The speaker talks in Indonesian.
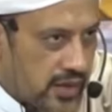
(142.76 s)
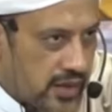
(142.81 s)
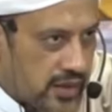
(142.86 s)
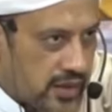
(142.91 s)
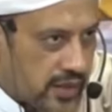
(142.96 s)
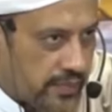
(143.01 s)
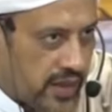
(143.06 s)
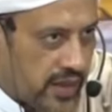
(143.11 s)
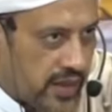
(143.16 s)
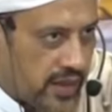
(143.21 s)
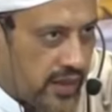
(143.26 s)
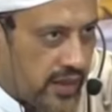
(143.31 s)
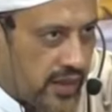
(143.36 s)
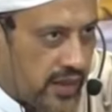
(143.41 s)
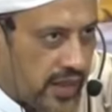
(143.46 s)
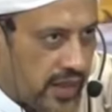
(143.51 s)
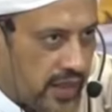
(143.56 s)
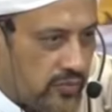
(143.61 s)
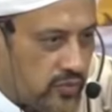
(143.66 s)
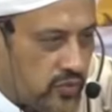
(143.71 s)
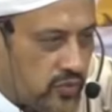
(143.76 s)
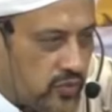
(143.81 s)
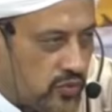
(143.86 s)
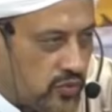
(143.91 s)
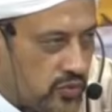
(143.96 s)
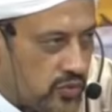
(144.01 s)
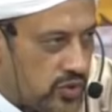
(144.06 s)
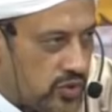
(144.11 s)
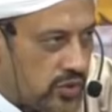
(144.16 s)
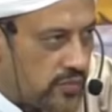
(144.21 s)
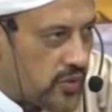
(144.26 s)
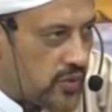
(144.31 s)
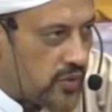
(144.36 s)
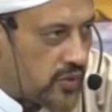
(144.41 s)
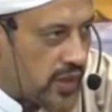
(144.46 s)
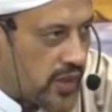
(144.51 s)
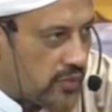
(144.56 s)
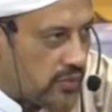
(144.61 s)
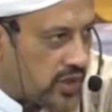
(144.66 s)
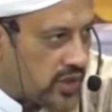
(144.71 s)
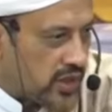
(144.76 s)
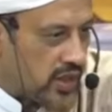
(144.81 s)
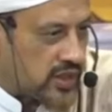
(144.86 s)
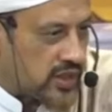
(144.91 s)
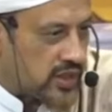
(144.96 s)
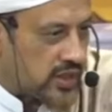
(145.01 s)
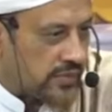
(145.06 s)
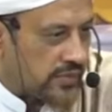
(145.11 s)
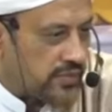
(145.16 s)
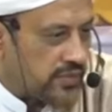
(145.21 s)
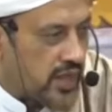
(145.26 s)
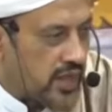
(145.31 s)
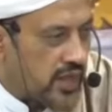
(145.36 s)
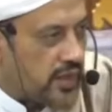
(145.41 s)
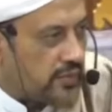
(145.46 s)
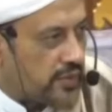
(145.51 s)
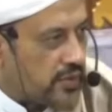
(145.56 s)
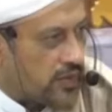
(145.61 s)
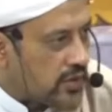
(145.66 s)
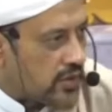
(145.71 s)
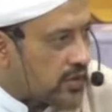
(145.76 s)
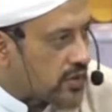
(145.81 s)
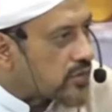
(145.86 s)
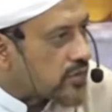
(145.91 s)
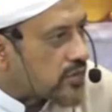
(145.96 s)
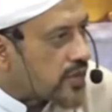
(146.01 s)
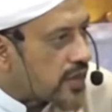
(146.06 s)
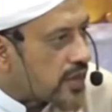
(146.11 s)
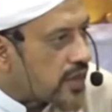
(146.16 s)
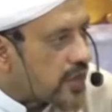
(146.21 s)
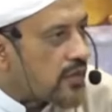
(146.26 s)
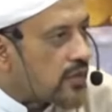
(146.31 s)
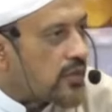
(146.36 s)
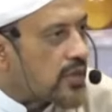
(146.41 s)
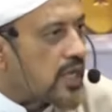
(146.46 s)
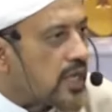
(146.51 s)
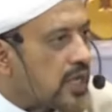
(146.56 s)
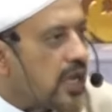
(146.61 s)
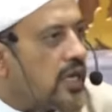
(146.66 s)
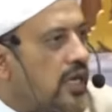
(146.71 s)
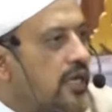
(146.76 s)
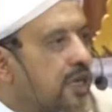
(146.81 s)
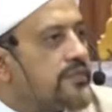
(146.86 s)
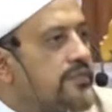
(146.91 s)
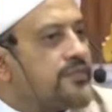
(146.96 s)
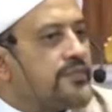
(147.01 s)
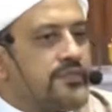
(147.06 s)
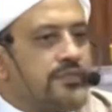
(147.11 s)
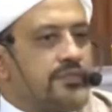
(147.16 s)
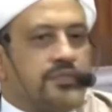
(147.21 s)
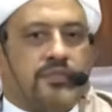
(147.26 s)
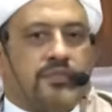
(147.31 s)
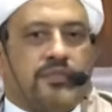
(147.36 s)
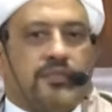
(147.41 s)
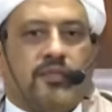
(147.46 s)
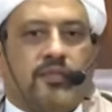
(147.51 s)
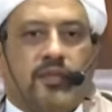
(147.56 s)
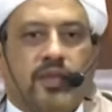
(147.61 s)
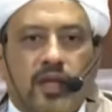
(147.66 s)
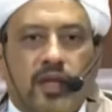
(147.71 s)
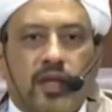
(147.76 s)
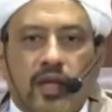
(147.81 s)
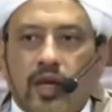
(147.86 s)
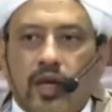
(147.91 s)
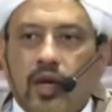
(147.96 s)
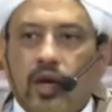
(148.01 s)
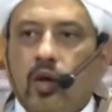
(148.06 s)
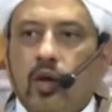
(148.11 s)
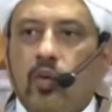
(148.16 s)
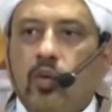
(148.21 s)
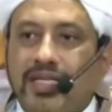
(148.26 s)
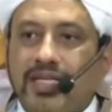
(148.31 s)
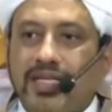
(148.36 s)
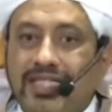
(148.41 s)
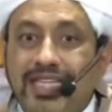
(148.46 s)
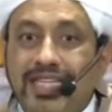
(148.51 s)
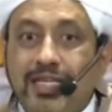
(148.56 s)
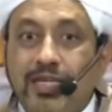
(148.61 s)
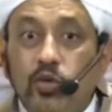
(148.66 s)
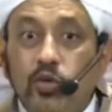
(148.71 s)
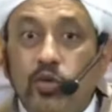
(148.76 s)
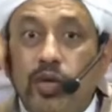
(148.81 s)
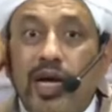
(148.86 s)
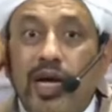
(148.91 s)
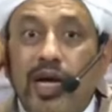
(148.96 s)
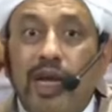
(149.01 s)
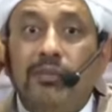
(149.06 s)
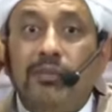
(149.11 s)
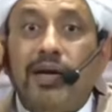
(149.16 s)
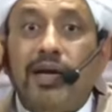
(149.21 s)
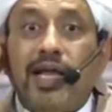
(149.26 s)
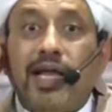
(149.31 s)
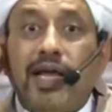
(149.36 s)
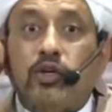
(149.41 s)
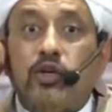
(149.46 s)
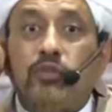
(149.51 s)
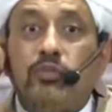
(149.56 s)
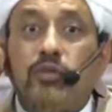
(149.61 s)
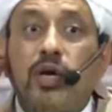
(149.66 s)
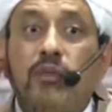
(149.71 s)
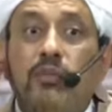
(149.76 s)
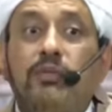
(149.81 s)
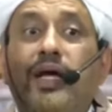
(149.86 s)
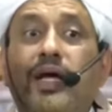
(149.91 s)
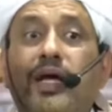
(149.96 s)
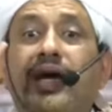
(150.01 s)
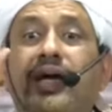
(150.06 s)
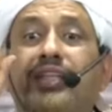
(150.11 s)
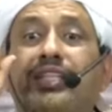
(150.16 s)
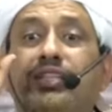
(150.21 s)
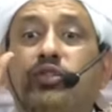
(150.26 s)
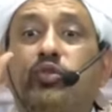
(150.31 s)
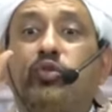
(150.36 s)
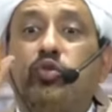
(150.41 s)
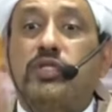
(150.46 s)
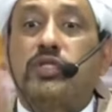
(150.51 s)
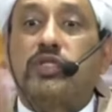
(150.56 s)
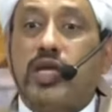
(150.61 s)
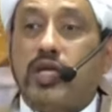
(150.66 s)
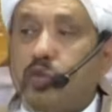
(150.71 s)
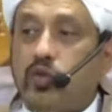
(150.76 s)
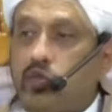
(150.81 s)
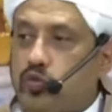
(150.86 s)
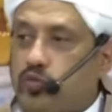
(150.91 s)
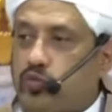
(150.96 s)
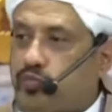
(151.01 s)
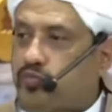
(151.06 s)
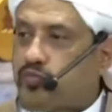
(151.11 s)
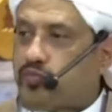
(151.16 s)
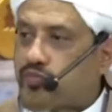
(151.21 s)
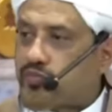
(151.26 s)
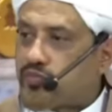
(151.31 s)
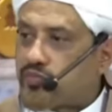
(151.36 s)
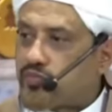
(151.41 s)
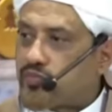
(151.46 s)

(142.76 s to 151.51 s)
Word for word: hisaplah diri kamu sebelum kamu dihisap di hadapan Allah Subhanahu wa taala wazinu a'malakum qabla an tuzanu